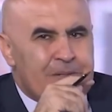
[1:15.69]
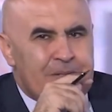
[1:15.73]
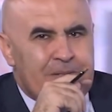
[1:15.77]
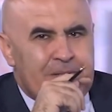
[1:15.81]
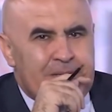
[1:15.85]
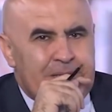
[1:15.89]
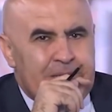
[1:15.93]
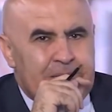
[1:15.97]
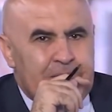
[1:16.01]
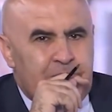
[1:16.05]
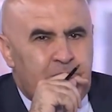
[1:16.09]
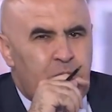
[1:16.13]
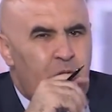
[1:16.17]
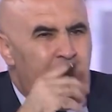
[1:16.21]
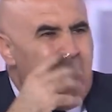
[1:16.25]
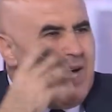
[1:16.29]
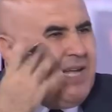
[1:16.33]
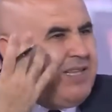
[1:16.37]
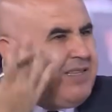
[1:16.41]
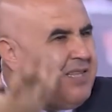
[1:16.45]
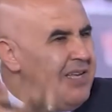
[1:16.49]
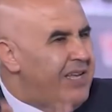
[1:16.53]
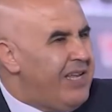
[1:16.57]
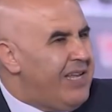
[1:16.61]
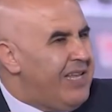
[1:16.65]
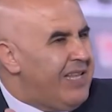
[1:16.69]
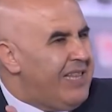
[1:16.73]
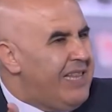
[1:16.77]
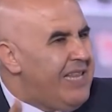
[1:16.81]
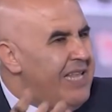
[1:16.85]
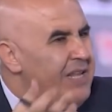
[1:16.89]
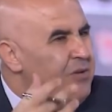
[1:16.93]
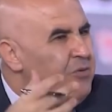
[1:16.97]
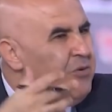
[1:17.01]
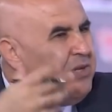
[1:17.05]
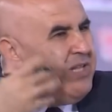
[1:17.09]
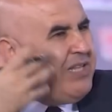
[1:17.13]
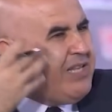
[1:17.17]
آه، مهاترات لا
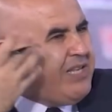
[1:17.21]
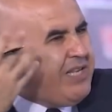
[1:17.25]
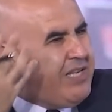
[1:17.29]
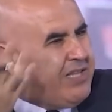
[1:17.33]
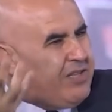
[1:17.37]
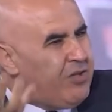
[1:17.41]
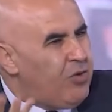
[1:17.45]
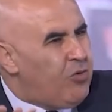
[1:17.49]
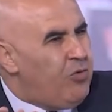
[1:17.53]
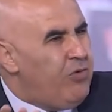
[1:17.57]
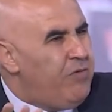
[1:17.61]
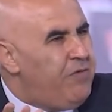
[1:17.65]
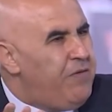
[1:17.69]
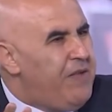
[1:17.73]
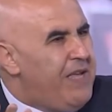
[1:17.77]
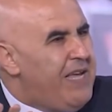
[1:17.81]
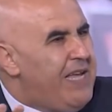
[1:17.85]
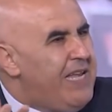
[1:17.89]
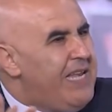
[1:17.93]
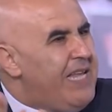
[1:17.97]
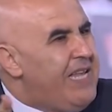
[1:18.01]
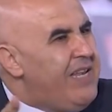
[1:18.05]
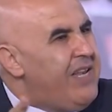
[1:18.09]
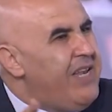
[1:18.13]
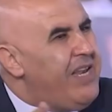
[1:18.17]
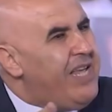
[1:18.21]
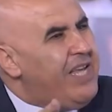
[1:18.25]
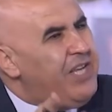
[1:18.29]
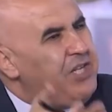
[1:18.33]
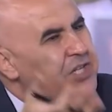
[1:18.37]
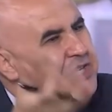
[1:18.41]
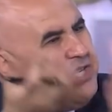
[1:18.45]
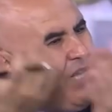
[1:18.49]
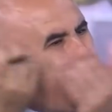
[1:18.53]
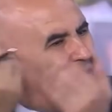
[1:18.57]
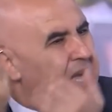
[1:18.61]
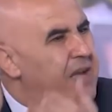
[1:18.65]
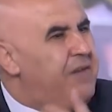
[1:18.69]
نريد ان ندخل فيها لاننا
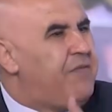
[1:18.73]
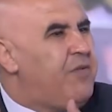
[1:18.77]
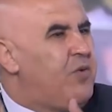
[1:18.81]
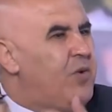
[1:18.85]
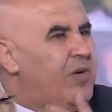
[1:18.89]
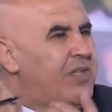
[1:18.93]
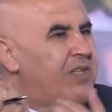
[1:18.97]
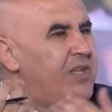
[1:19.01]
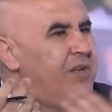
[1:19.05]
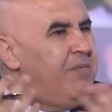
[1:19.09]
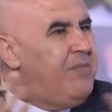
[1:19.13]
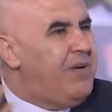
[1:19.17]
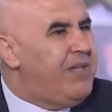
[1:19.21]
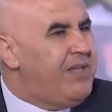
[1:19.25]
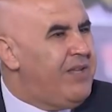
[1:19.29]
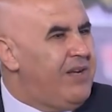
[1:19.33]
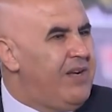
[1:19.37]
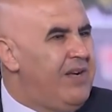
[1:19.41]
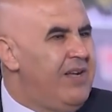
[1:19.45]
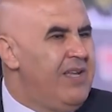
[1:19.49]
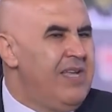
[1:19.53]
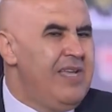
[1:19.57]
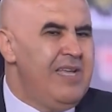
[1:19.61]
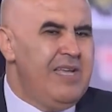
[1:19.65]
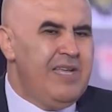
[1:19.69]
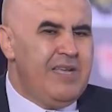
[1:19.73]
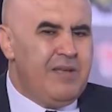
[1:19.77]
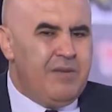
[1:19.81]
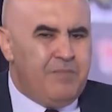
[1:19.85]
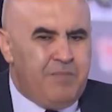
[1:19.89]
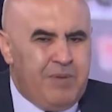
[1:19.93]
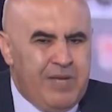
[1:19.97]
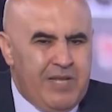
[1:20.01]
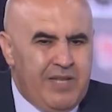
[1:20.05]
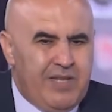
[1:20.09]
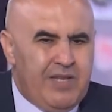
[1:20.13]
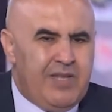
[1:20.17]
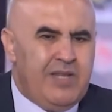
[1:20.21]
عشناها في وقت مضى
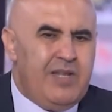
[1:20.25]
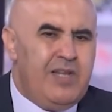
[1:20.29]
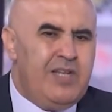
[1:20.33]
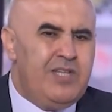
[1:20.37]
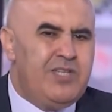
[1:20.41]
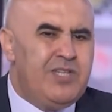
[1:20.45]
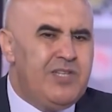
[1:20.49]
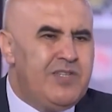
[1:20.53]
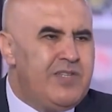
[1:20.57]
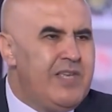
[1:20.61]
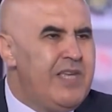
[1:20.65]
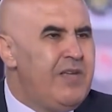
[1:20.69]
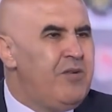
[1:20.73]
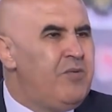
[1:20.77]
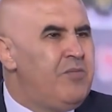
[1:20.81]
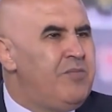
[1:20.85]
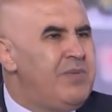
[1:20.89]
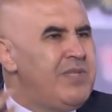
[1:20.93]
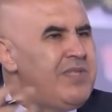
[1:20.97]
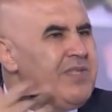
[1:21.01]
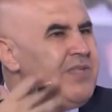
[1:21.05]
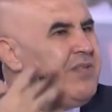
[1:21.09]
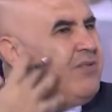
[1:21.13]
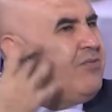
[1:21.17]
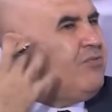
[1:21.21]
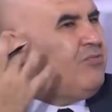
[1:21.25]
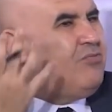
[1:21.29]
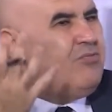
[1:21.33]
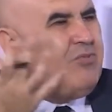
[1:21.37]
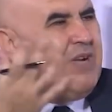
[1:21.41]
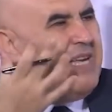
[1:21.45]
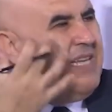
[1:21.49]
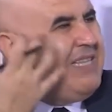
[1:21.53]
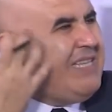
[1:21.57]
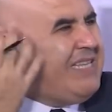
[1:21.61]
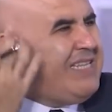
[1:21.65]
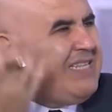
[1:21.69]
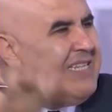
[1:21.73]
بين الجزائر ومصر
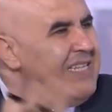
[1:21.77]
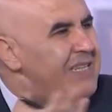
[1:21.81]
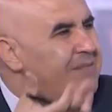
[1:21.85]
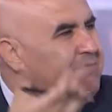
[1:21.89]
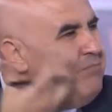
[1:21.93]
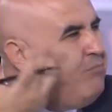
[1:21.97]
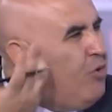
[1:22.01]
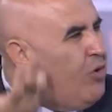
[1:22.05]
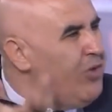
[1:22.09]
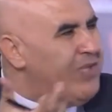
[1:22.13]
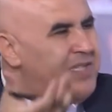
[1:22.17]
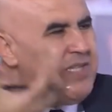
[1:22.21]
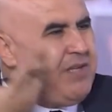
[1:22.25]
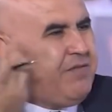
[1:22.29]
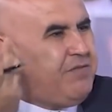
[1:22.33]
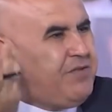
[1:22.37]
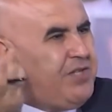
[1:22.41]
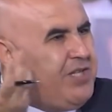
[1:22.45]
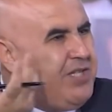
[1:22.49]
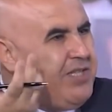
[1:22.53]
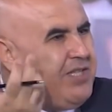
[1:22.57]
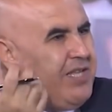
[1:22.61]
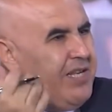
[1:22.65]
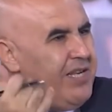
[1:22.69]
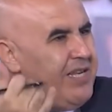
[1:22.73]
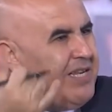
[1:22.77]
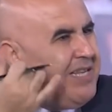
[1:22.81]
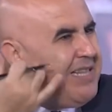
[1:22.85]
وهذا شيء مؤسف جدا انا